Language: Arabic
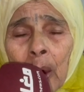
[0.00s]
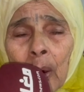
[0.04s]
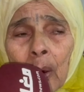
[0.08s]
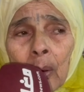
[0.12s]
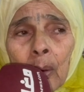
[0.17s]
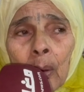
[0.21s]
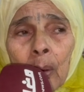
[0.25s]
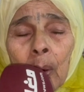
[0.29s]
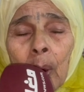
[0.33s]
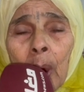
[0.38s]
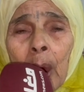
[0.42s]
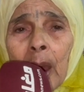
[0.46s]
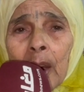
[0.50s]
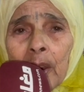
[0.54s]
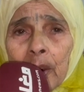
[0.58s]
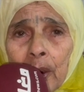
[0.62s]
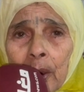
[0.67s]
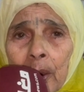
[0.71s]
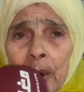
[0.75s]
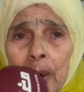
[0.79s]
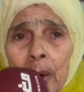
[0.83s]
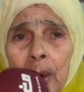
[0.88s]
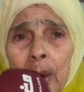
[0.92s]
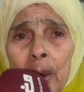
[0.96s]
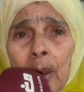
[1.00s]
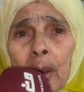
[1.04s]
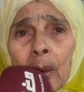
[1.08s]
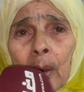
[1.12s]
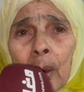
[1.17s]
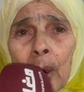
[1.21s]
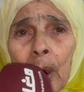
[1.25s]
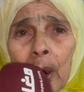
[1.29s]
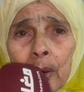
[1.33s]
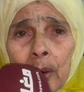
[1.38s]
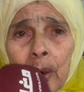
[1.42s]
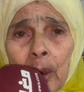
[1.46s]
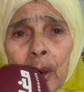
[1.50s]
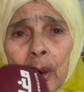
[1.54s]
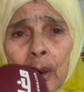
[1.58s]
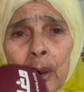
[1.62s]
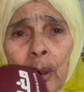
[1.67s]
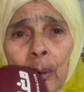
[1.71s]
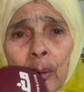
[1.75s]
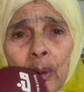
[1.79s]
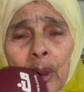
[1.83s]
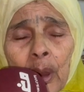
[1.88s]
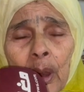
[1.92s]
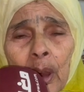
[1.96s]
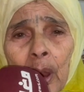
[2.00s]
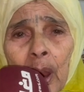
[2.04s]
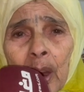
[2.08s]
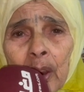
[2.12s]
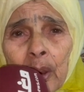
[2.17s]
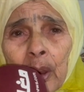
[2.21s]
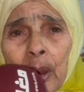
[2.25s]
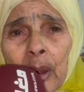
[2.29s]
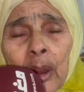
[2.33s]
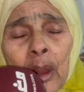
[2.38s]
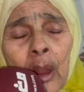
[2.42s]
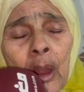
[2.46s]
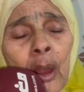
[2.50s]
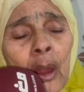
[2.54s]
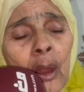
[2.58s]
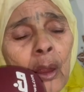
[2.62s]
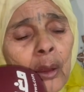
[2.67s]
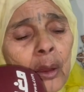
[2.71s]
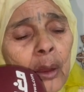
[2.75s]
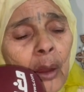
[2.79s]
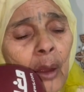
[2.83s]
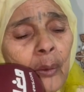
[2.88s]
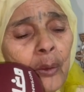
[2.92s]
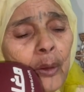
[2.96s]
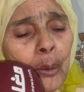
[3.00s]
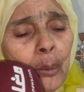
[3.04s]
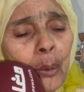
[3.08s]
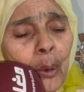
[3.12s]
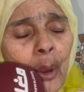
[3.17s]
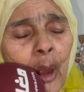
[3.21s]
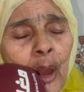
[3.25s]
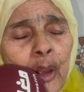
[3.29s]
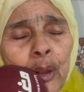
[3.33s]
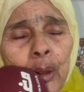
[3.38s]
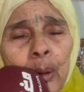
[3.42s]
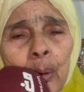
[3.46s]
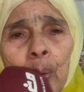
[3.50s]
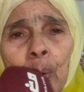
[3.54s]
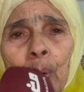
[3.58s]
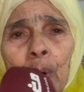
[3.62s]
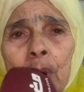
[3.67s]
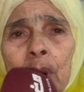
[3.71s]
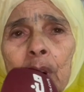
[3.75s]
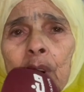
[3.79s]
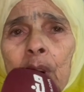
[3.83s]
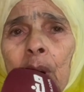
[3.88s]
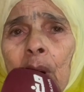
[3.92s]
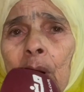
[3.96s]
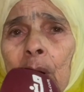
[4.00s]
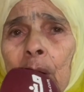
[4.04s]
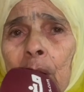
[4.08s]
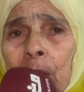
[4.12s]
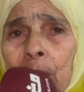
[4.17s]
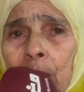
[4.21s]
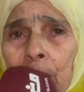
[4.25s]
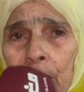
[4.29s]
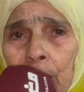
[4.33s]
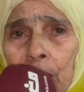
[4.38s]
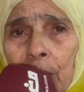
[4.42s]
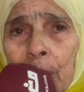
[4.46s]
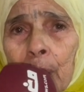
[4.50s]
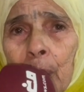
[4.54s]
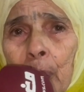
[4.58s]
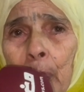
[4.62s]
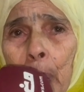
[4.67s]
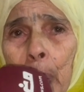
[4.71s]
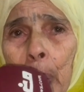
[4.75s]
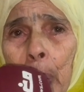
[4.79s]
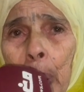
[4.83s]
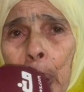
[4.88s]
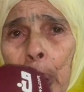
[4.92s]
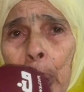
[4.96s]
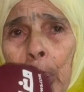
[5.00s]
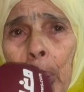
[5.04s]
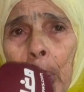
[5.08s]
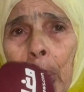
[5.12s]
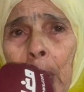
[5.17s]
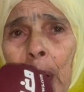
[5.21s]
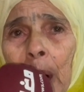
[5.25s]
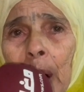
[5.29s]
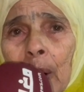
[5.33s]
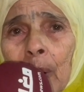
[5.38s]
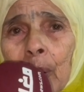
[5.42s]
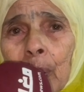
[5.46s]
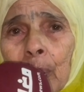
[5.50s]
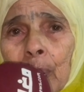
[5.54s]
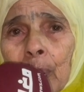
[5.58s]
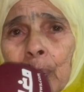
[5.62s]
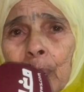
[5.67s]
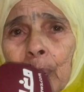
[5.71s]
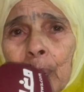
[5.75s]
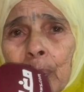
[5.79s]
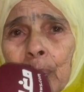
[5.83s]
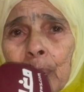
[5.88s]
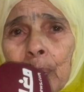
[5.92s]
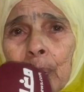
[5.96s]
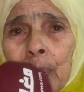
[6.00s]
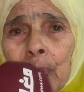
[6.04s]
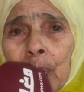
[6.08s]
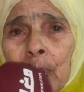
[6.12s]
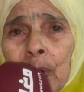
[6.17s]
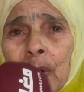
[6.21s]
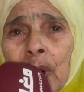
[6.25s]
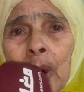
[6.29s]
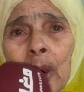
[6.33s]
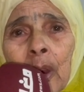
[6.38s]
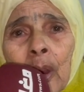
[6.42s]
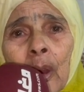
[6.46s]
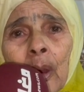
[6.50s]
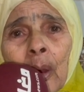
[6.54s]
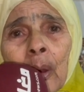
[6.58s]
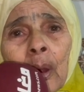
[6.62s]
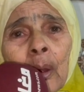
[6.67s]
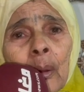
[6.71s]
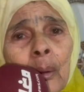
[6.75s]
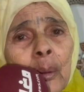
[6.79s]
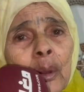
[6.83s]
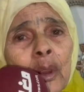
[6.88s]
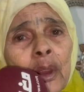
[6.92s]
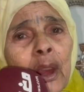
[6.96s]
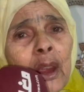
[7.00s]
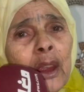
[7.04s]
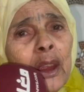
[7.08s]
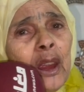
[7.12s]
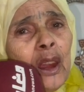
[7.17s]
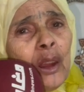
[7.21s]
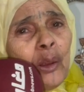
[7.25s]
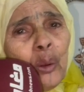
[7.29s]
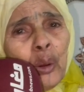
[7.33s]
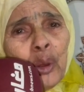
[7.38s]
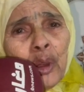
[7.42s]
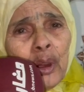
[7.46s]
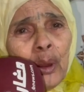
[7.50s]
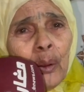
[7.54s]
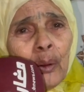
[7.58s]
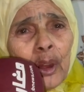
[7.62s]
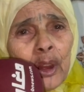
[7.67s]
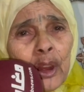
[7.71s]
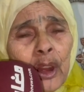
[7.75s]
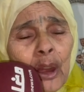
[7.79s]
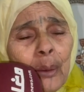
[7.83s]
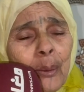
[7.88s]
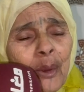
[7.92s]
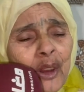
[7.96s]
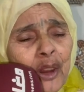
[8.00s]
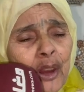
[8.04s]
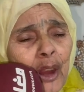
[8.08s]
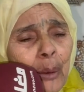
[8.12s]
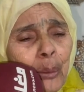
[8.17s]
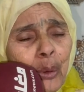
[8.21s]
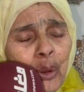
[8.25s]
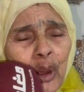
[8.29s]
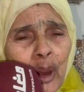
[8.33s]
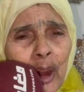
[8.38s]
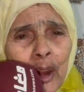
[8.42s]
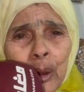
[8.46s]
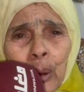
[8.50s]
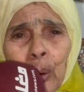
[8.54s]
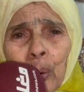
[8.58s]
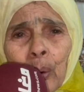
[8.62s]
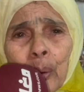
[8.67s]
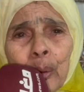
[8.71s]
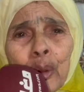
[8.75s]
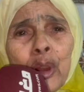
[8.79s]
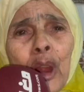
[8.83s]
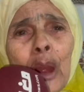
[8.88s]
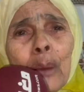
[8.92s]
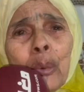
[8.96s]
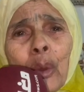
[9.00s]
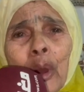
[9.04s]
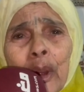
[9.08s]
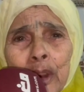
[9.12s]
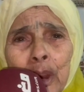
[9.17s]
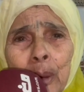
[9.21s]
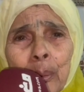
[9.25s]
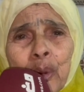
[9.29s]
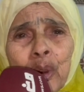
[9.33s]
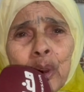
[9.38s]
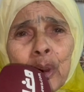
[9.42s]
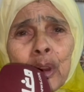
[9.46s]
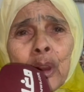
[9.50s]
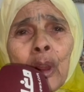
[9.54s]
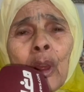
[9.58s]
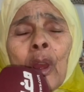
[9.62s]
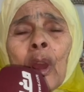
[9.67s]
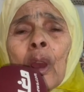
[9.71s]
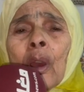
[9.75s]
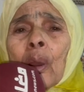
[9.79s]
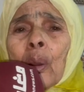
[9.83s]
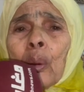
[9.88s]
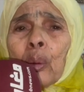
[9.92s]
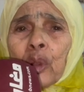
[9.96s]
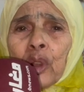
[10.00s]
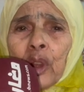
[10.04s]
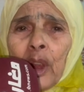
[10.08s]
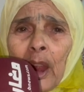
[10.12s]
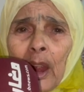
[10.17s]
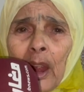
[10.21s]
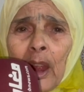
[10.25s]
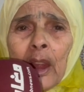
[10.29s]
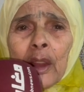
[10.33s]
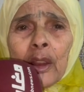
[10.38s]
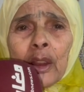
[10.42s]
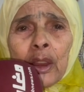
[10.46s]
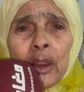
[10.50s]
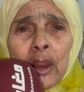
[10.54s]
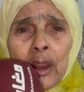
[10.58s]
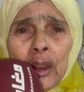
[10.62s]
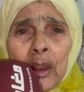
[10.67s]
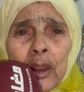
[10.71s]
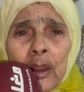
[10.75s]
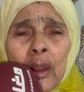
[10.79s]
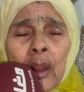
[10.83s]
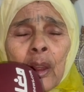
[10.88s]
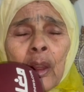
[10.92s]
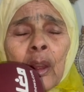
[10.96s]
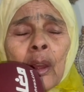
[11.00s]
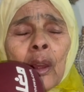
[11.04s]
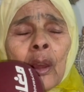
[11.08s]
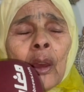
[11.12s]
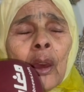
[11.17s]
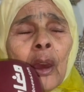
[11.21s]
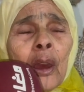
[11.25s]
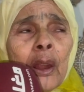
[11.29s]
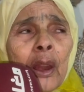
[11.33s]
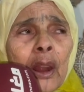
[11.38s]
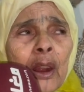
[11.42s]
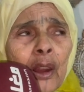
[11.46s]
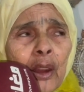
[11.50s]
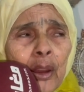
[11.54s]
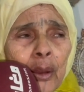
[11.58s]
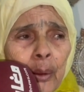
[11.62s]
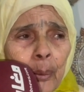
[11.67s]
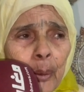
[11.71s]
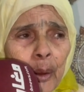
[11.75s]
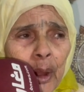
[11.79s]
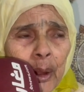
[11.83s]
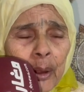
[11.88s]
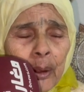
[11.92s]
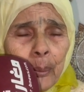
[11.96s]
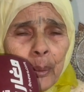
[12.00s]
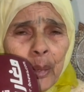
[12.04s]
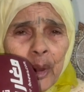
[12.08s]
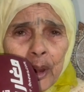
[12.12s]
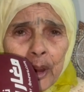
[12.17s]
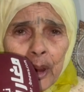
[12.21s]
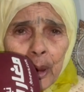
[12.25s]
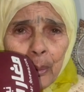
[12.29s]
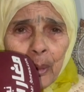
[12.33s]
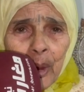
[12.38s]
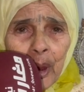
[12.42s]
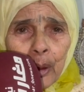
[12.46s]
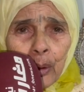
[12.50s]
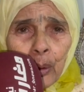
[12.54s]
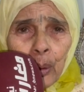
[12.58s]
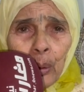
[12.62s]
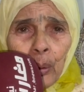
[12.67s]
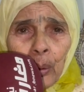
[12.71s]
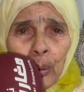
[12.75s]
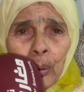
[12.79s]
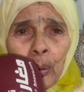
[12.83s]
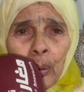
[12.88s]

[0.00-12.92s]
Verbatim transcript: الله يرضي عليك الله يرضي عليك وليدي الله يرضي عليك صافي مبقاش يقول لي حتى حاجة انتي كاع ما تيقتي كاع ما صحابي غيديرها إيه، ما يقتوش غيدير ما صحابوش غادي يخون صاحبو غادي يمشي وجا عندي انا كنت بيت بختو